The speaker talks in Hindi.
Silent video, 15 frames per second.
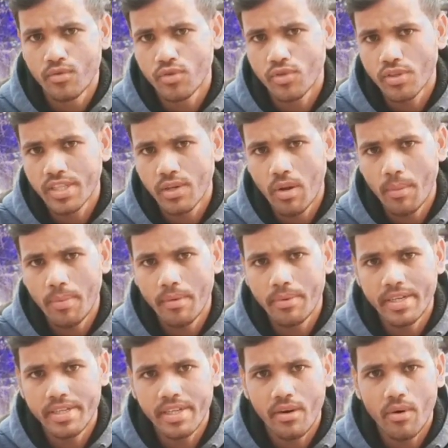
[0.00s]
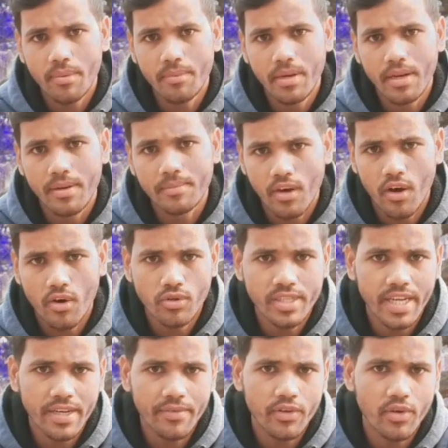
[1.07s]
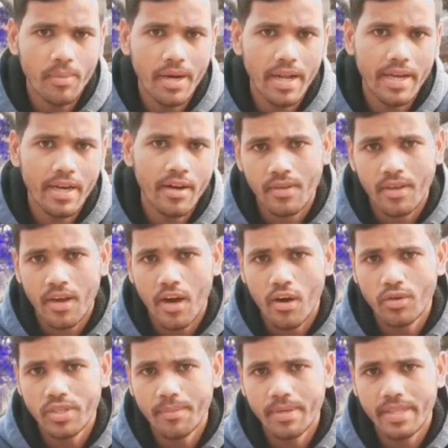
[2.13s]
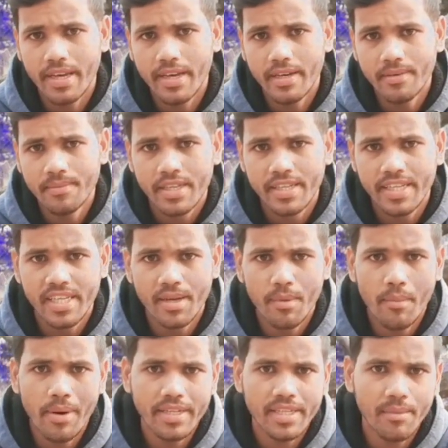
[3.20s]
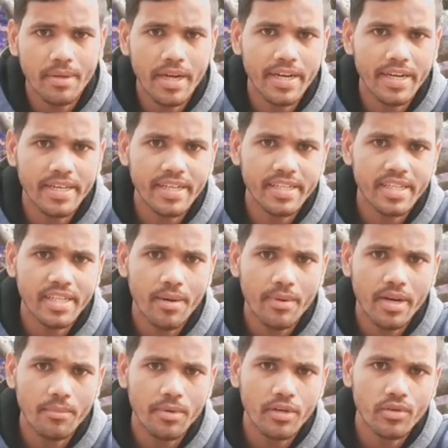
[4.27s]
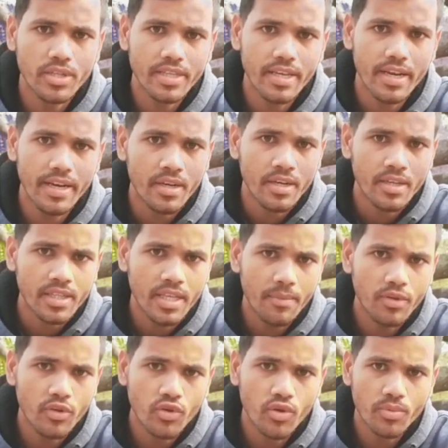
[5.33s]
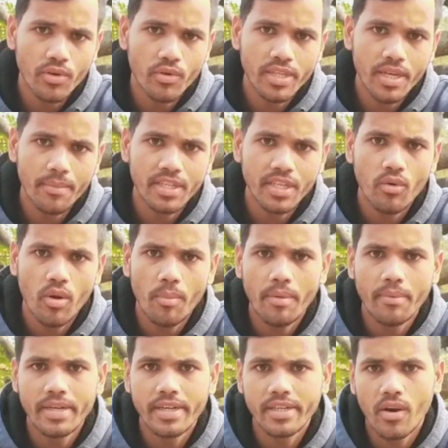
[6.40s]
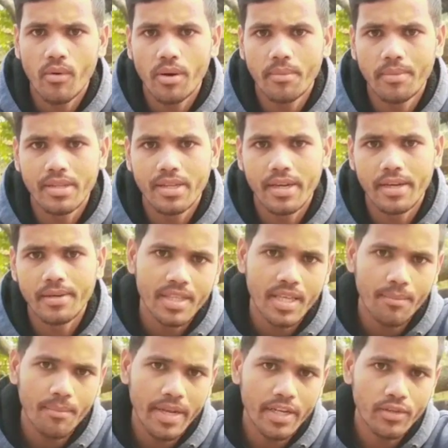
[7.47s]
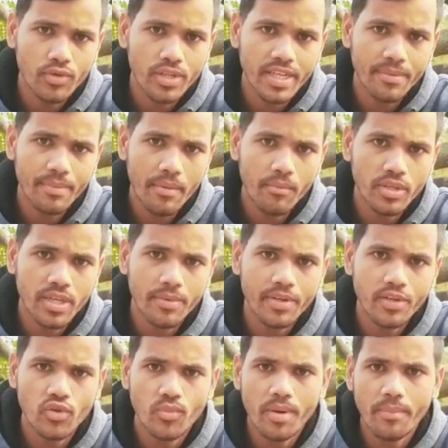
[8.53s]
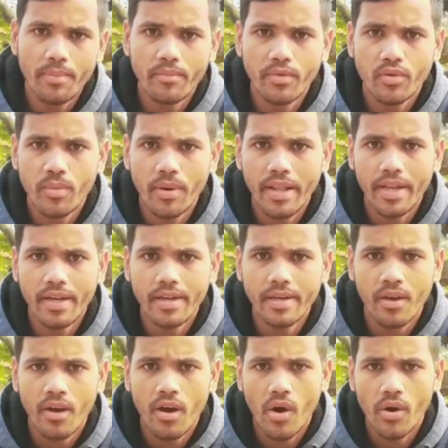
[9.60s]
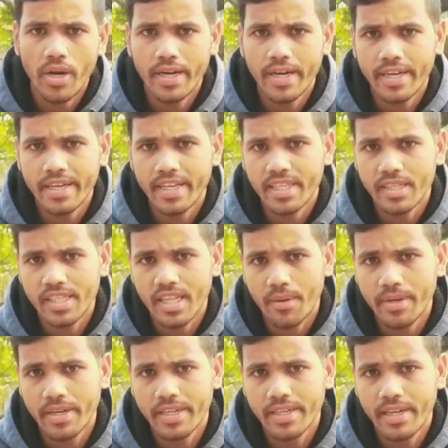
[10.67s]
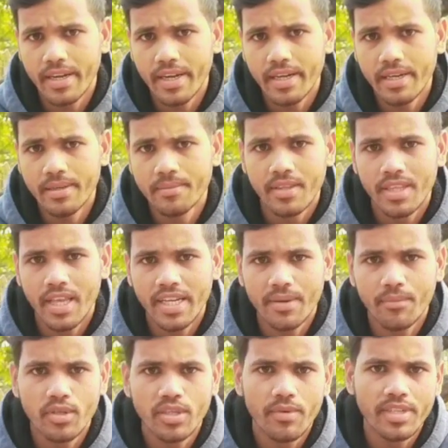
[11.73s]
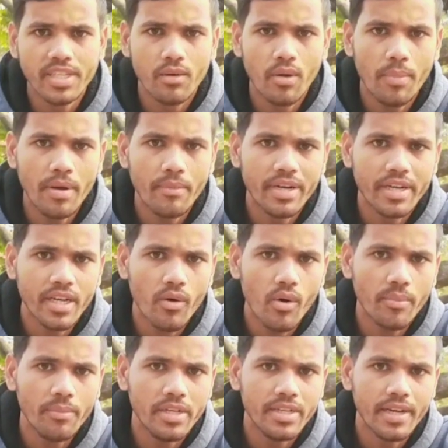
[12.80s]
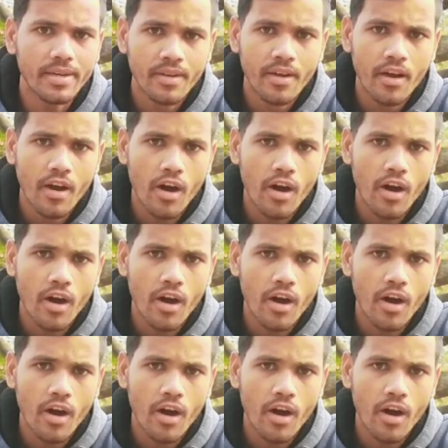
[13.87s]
तो उसको सिल्वर प्ले बटन का अवार्ड मिला और उसने एक वीडियो बनाया और उसने बताया कि जब हमारे चैनल में हंड्रेड के सब्सक्राइबर कंप्लीट हो जाता है तब यूट्यूब की ओर से हमें सिल्वर प्ले बटन का अवार्ड मिलता है तब मैंने सोचा कि भाई मुझे भी यूट्यूब में अपना वीडियो बनाना है और हंड्रेड के सब्सक्राइबर हिट करना है ताकि मुझे भी सिल्वर प्ले बटन का अवार्ड मिल जाए